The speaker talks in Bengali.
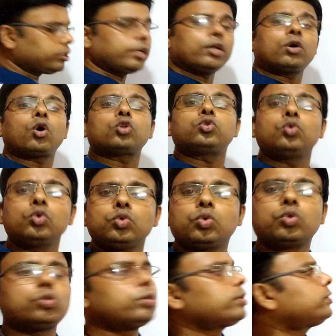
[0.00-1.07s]
সেটা কতটুকু
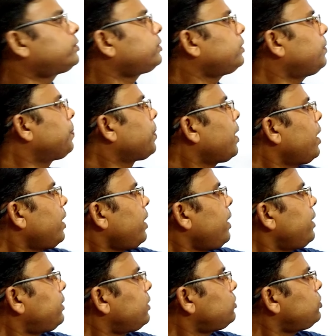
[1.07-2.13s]
দূরত্বে গেছে
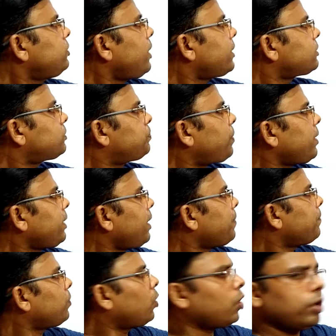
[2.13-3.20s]
এটা যদি এস বাই
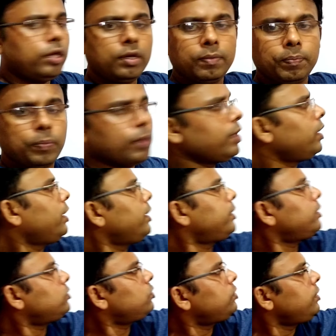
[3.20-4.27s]
এম হয়
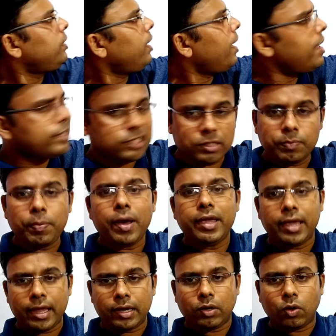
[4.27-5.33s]
এটা যদি এস বাই
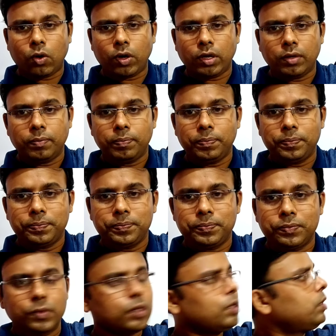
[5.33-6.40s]
এন হয়
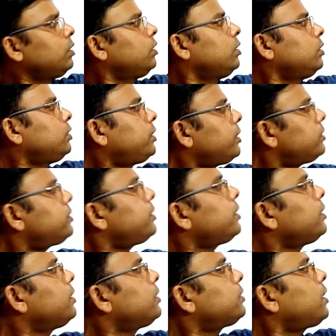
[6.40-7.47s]
ঠিক আছে
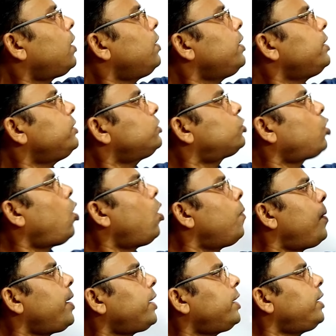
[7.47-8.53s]
তাহলে
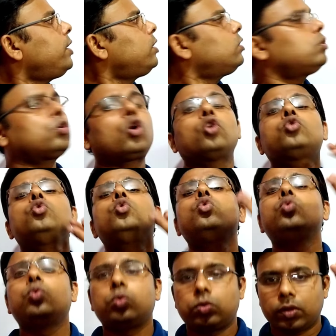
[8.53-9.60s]
সমবেগে
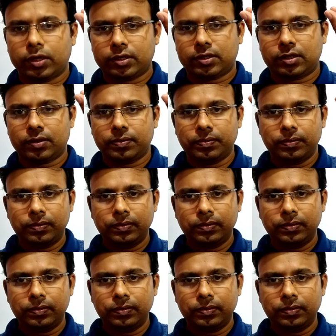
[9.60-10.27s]
কতটুকু দূরত্ব গেছে